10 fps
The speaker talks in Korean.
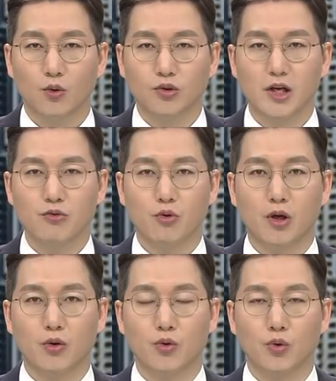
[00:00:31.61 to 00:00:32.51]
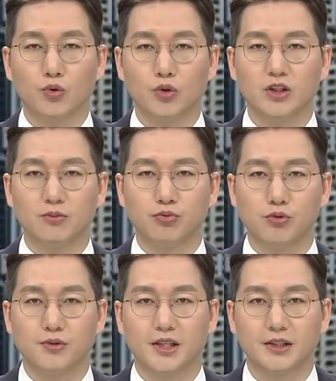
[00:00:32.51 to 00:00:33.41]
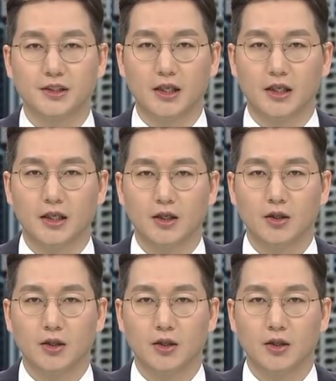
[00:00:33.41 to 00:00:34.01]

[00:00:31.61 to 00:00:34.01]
오세훈 효과로 요동치는 부동산 시장,